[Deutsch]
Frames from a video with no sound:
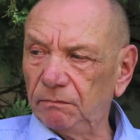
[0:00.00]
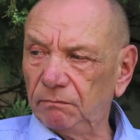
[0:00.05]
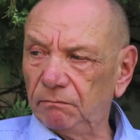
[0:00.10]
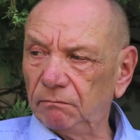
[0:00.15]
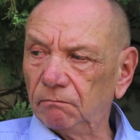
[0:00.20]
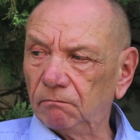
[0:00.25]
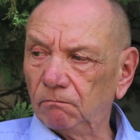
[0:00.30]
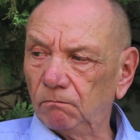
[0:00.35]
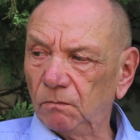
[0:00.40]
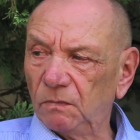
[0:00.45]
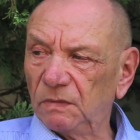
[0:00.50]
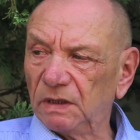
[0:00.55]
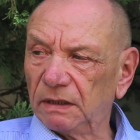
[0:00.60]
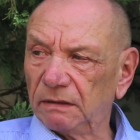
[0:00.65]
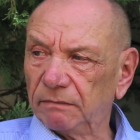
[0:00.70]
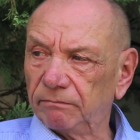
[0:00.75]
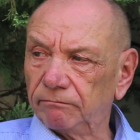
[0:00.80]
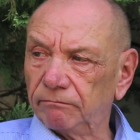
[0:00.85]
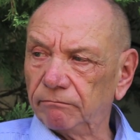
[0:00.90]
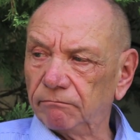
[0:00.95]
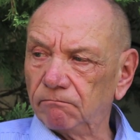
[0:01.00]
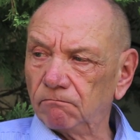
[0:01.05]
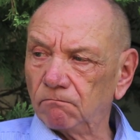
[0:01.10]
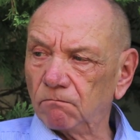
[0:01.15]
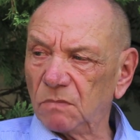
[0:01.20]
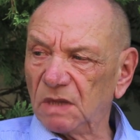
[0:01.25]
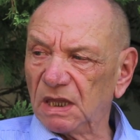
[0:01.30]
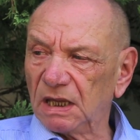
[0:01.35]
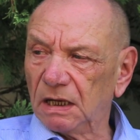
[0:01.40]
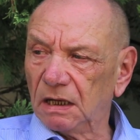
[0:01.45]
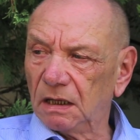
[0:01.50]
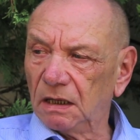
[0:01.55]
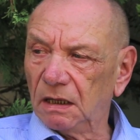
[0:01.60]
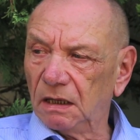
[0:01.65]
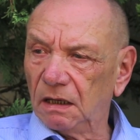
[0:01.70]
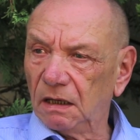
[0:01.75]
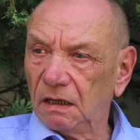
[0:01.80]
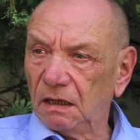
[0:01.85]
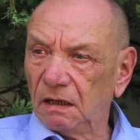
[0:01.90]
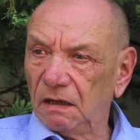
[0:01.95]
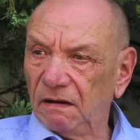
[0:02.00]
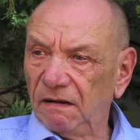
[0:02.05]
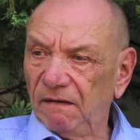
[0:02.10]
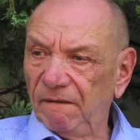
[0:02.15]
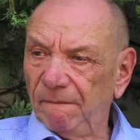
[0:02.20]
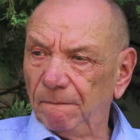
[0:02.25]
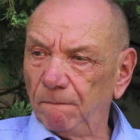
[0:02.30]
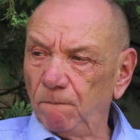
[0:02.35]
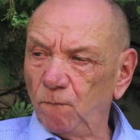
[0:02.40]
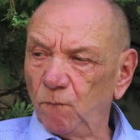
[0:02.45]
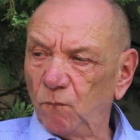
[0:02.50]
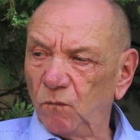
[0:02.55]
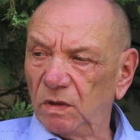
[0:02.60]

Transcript: Grad im Schatten in drei Meter Tiefe irgendwo unten